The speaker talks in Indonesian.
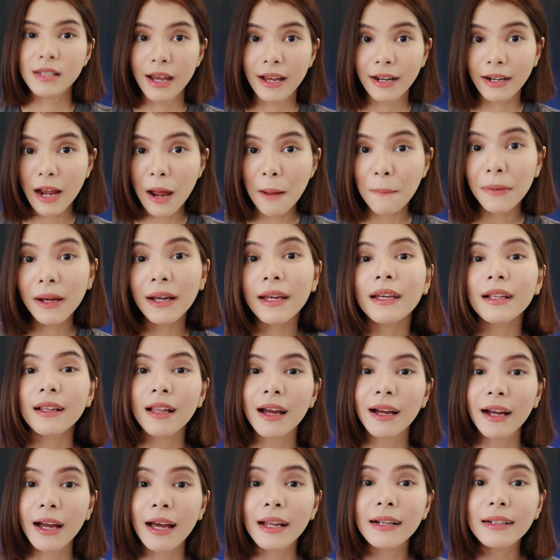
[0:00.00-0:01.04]
Cara
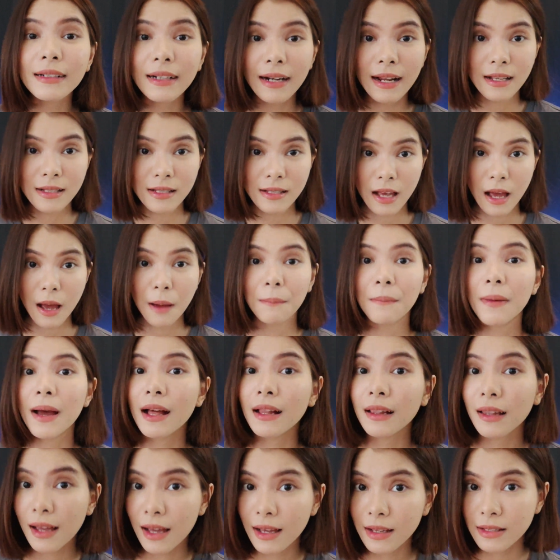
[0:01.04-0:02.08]
menghilangkan rasa
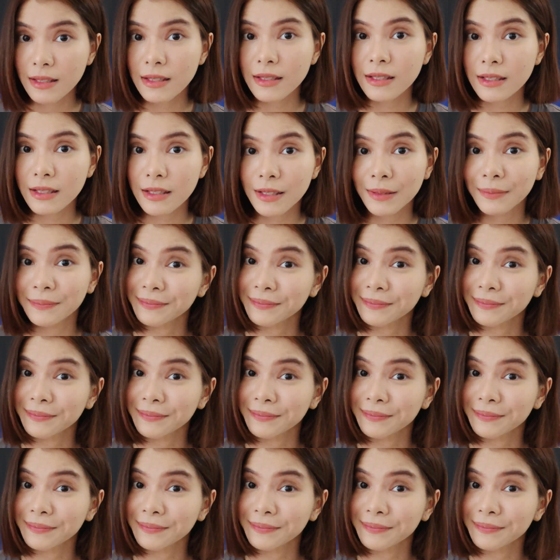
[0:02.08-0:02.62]
malas.